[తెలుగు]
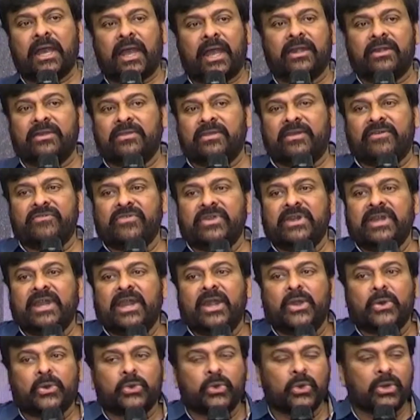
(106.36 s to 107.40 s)
అండ్ ఎవరిని
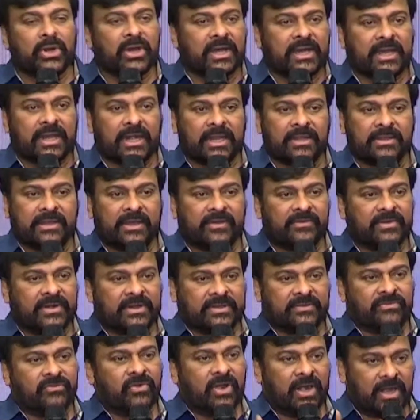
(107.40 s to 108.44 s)
అడుక్కోనక్కర్లేదు
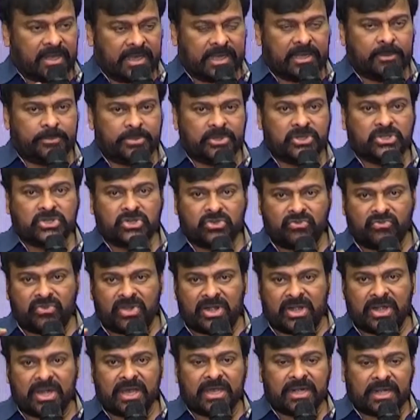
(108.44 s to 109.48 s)
ఎవరి వాళ్ళకి అనిపించి
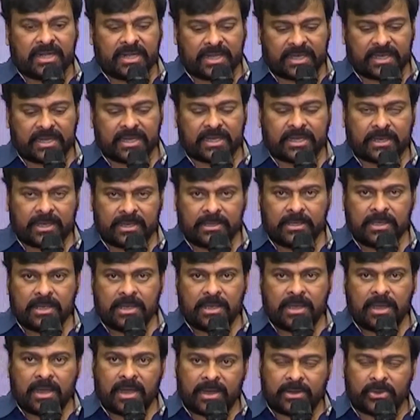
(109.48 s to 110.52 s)
వెళ్ళాలంటే కనుక
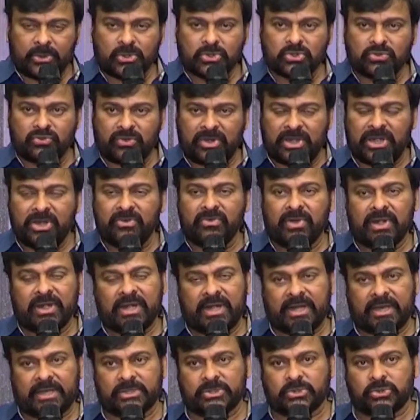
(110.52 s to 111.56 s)
ఆ రోజు వెళ్ళి వాళ్ళని
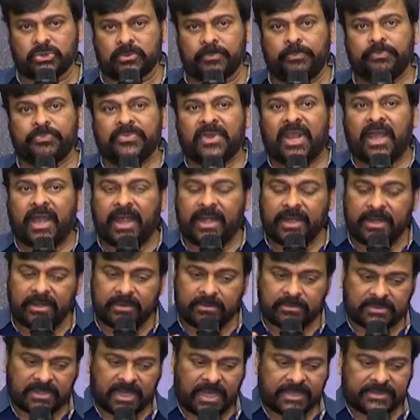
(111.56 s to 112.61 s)
అడగచ్చు అండ్
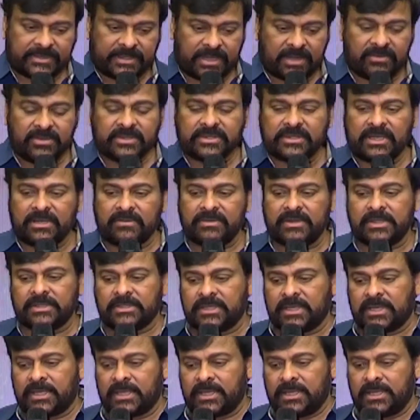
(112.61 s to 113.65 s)
ఆ తర్వాత తర్వాత